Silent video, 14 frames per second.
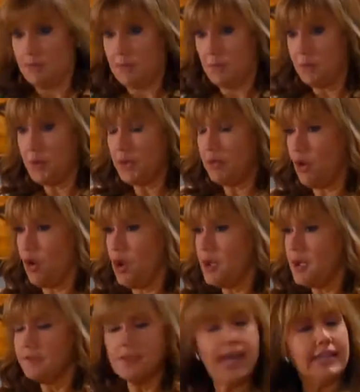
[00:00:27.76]
je peux,
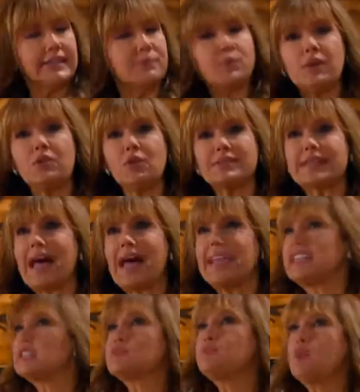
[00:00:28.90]
imagine-toi, faire
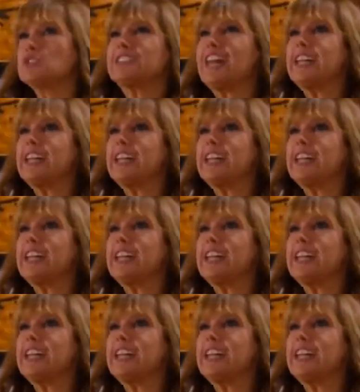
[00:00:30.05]
exploser